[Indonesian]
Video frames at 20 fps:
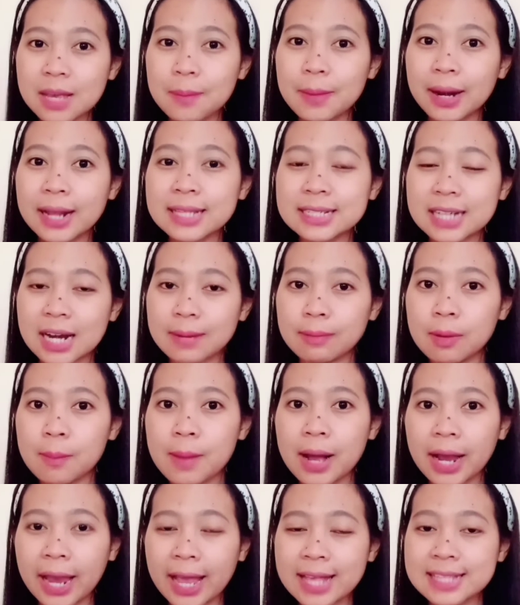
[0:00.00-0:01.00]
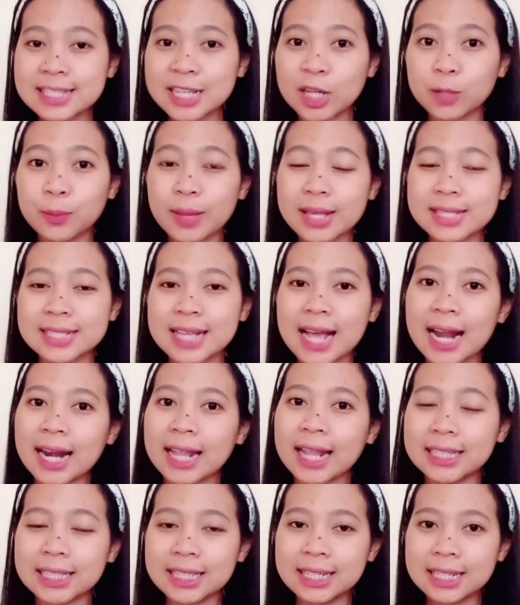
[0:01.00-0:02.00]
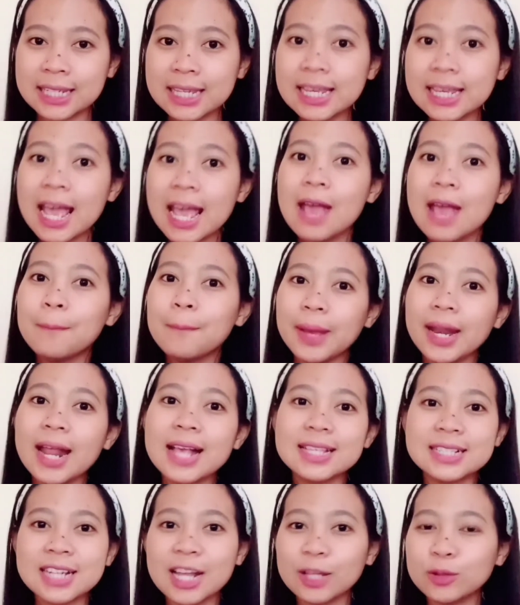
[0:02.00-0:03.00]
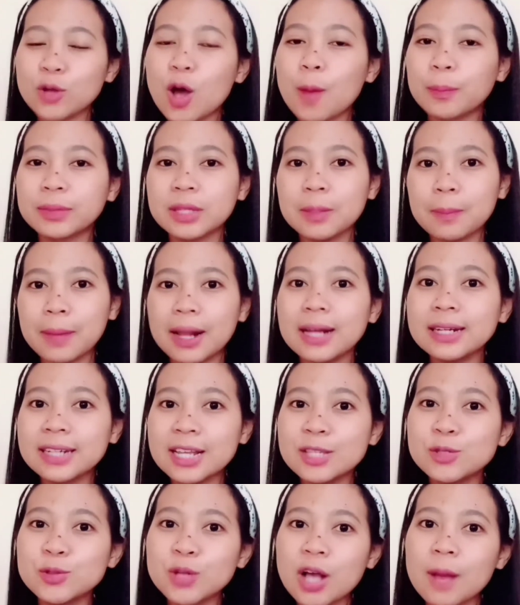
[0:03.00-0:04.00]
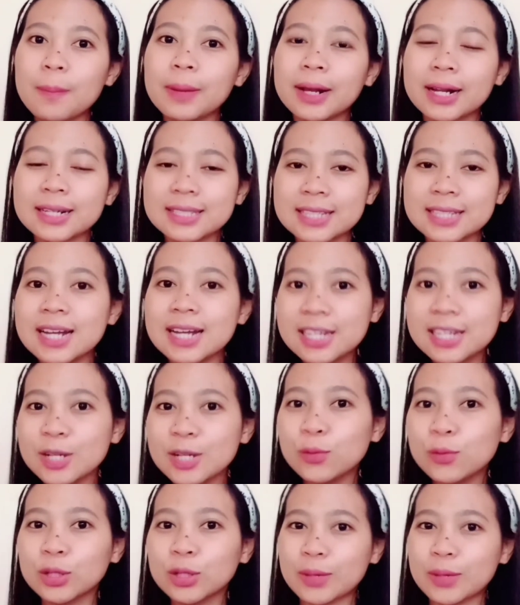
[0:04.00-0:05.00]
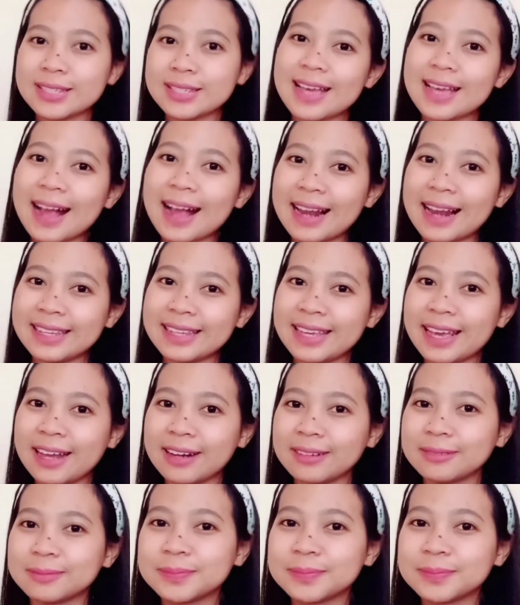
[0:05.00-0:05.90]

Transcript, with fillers: gimana cara pemakaian serumnya Scarlett ini biar biar hasilnya itu optimal dan juga bekerja di kulit wajah kalian.